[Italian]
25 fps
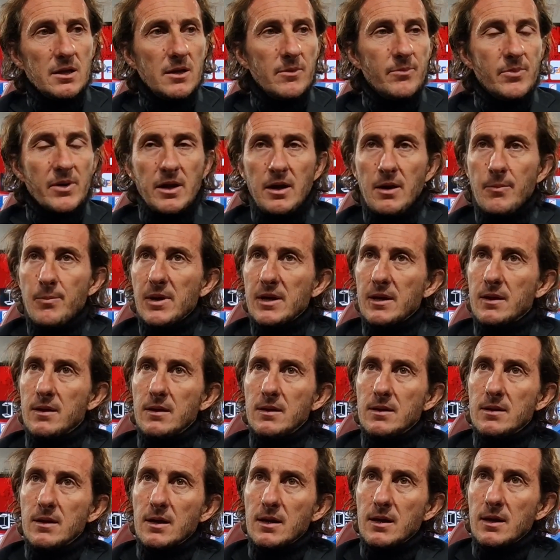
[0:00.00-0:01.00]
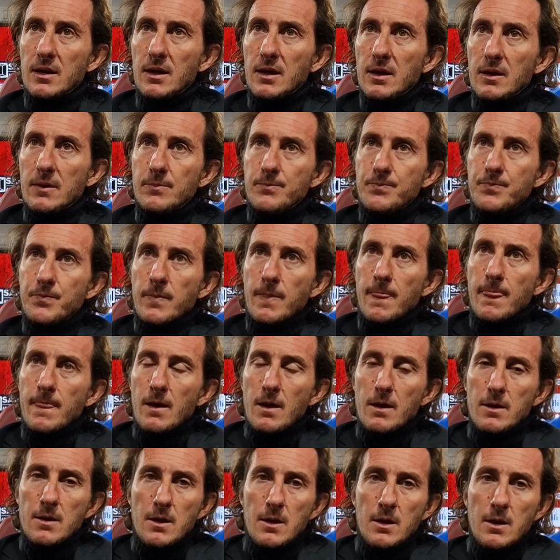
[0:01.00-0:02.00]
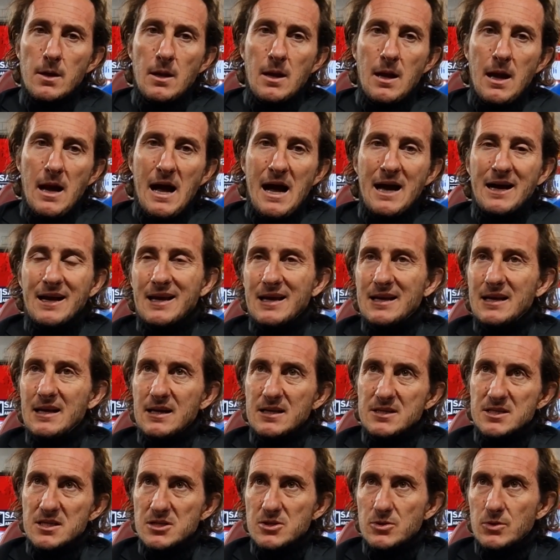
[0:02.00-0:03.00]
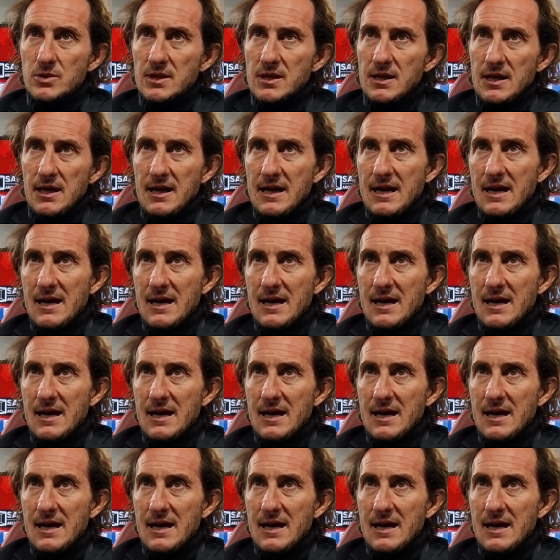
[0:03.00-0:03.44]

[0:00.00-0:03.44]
riaprire partite che anche nella gestione della